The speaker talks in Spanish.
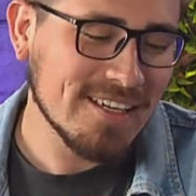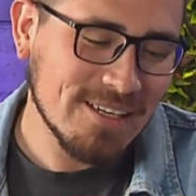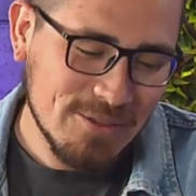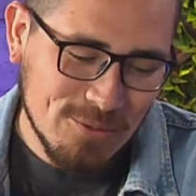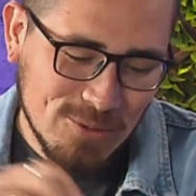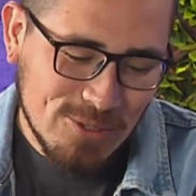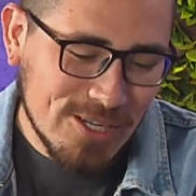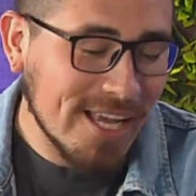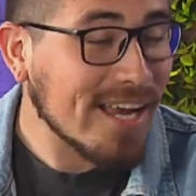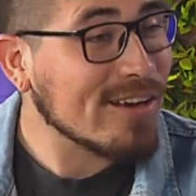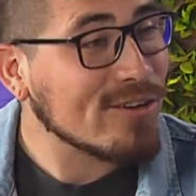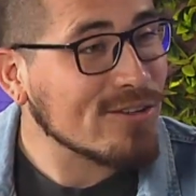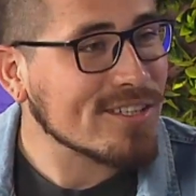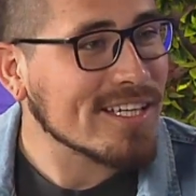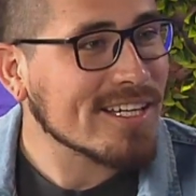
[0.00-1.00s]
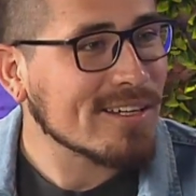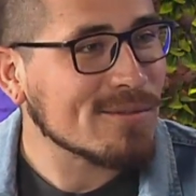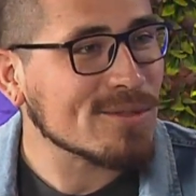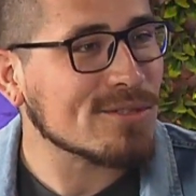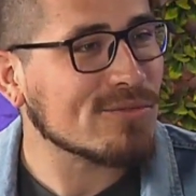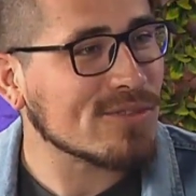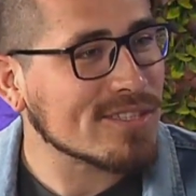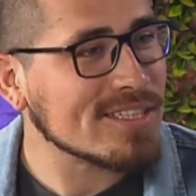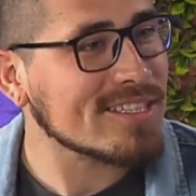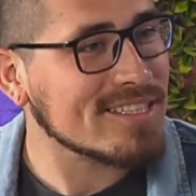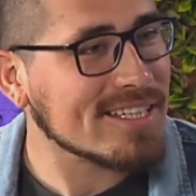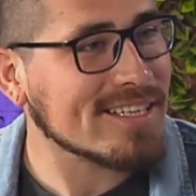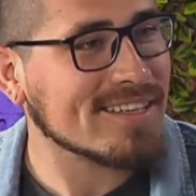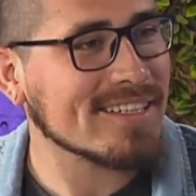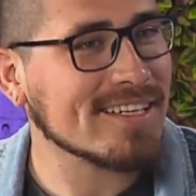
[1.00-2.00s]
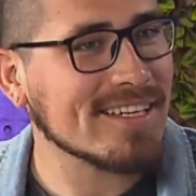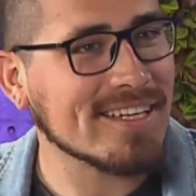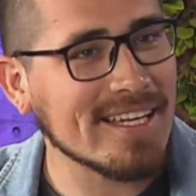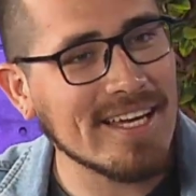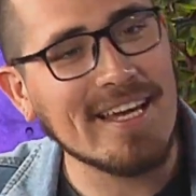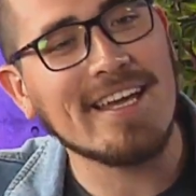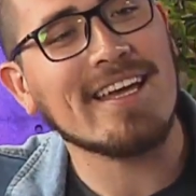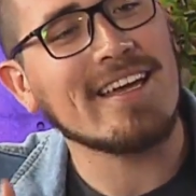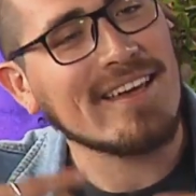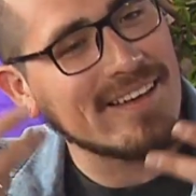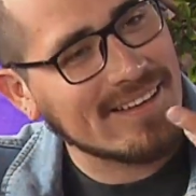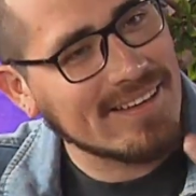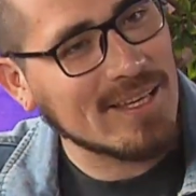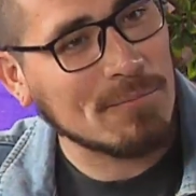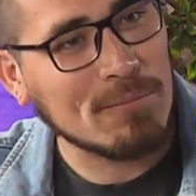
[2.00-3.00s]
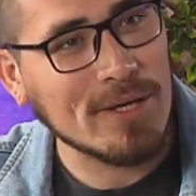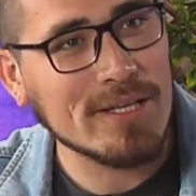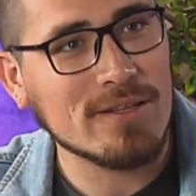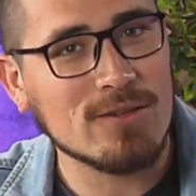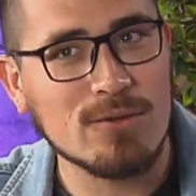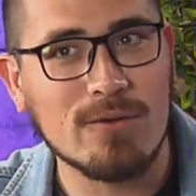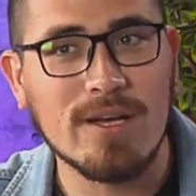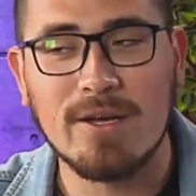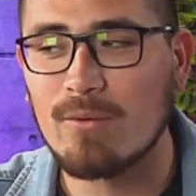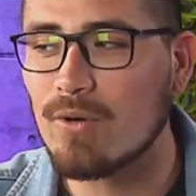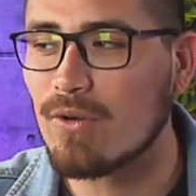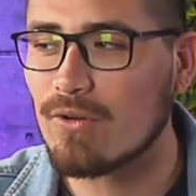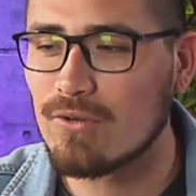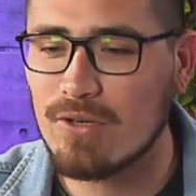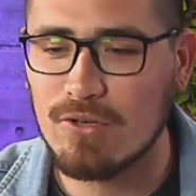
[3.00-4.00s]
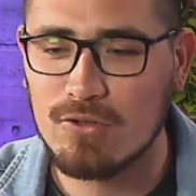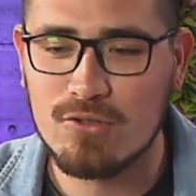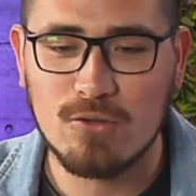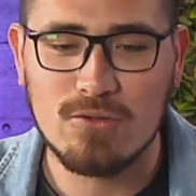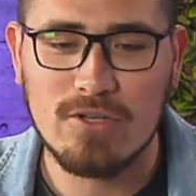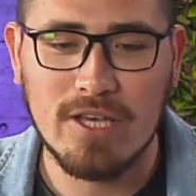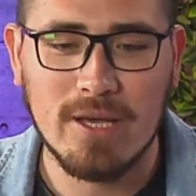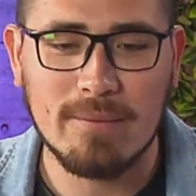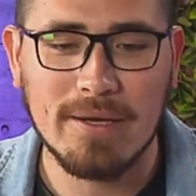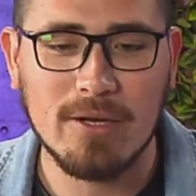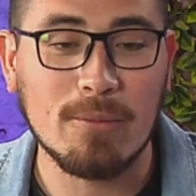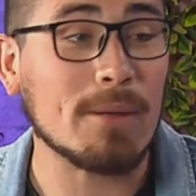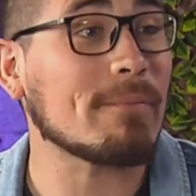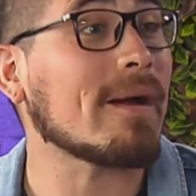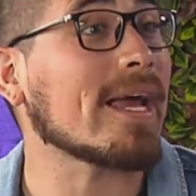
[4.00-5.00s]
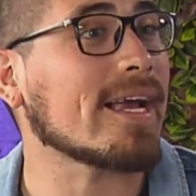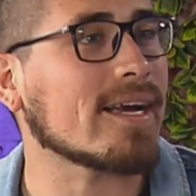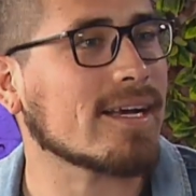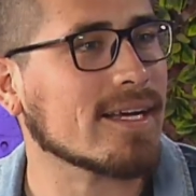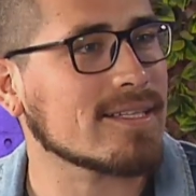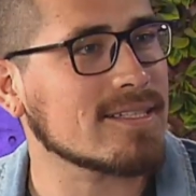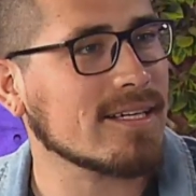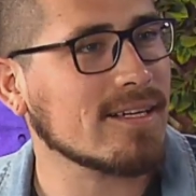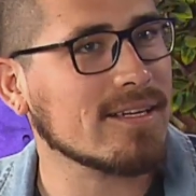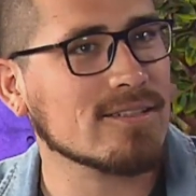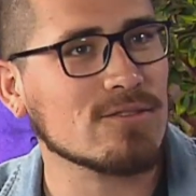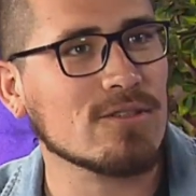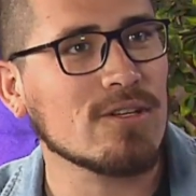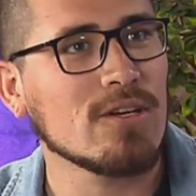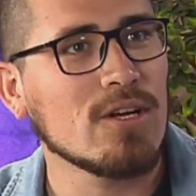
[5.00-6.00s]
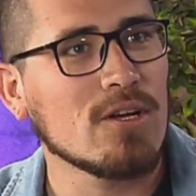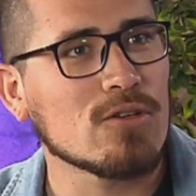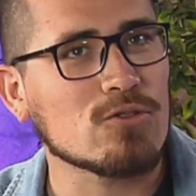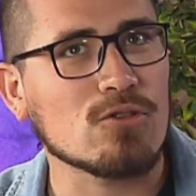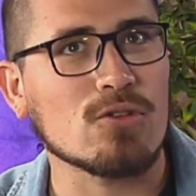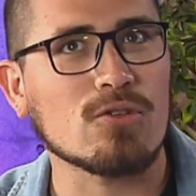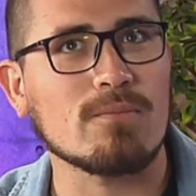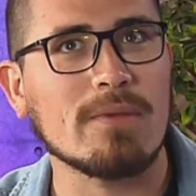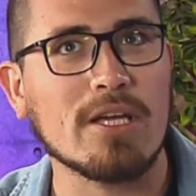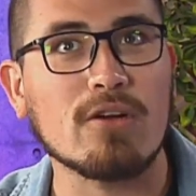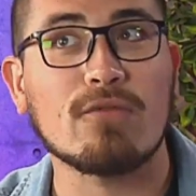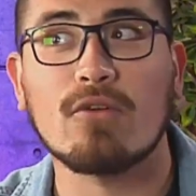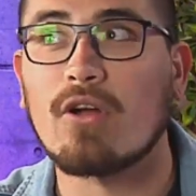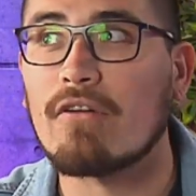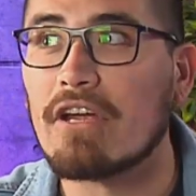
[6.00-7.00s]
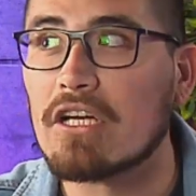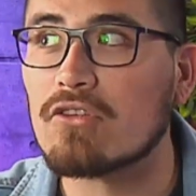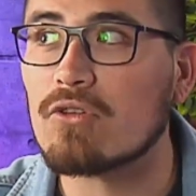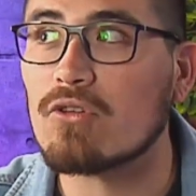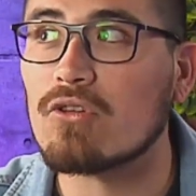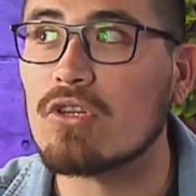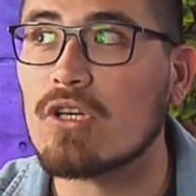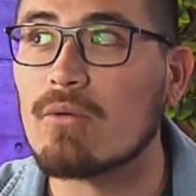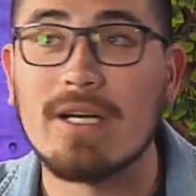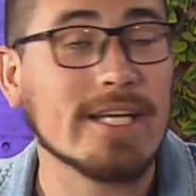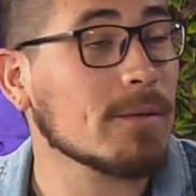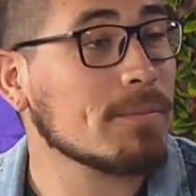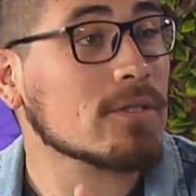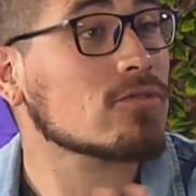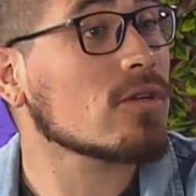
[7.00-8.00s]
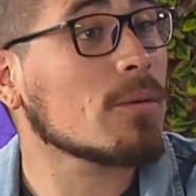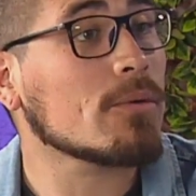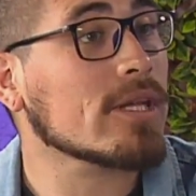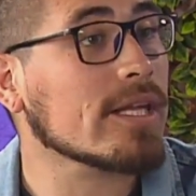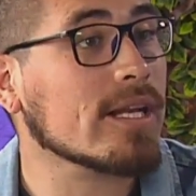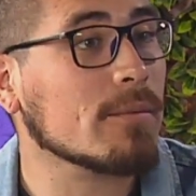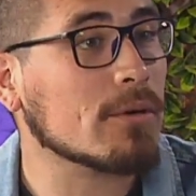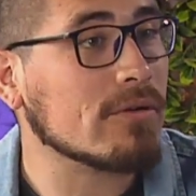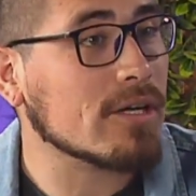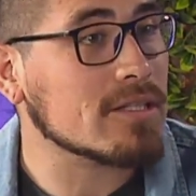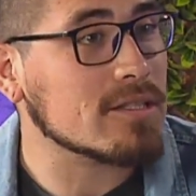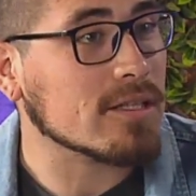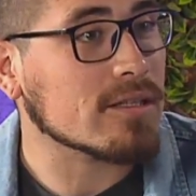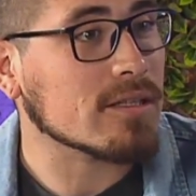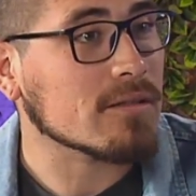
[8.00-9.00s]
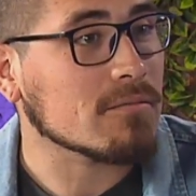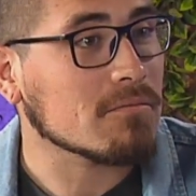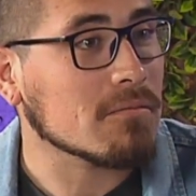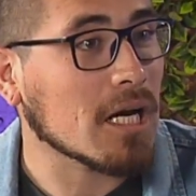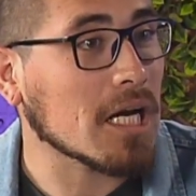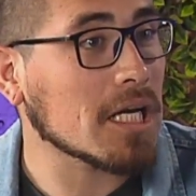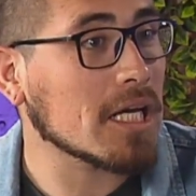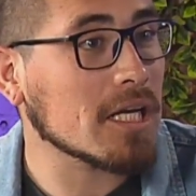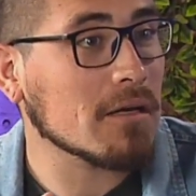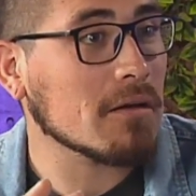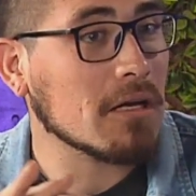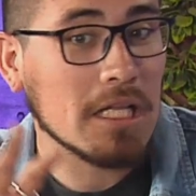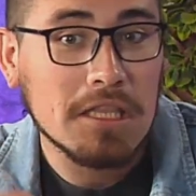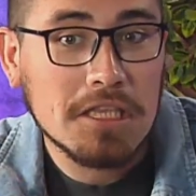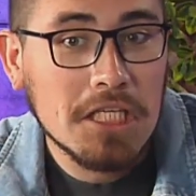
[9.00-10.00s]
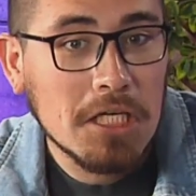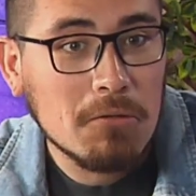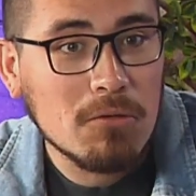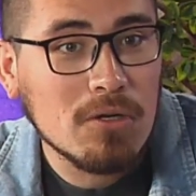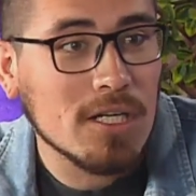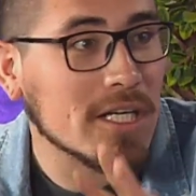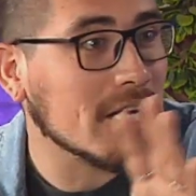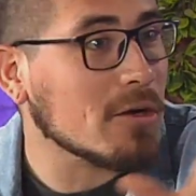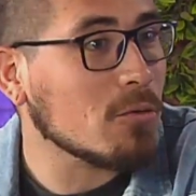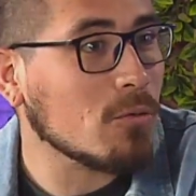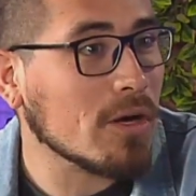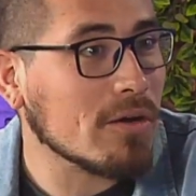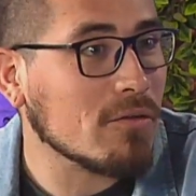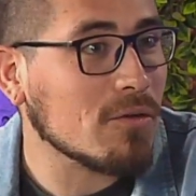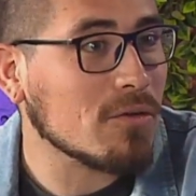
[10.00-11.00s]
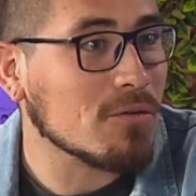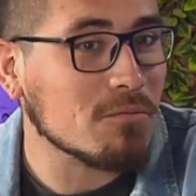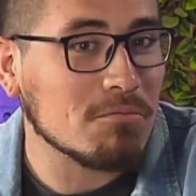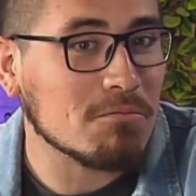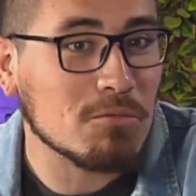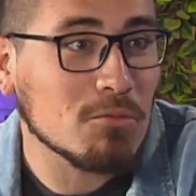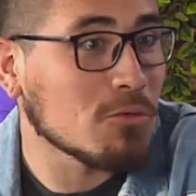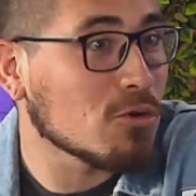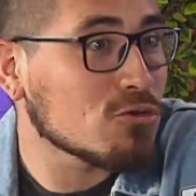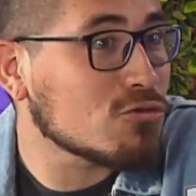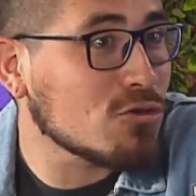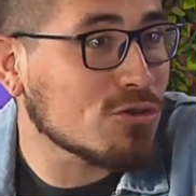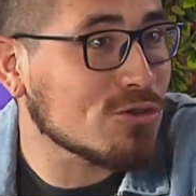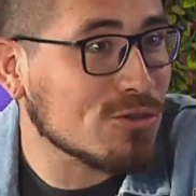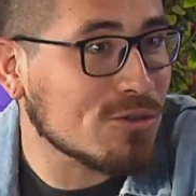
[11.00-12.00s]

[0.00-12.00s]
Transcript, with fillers: uno las anota como si fuesen chistes y eh, después tú vas a uno, los shows se llaman open mic, ¿cachai? Que son, son micrófonos abiertos donde cualquier persona puede ir a probar chistes. Alguien antiguo, alguien nuevo, nosotros. Todos son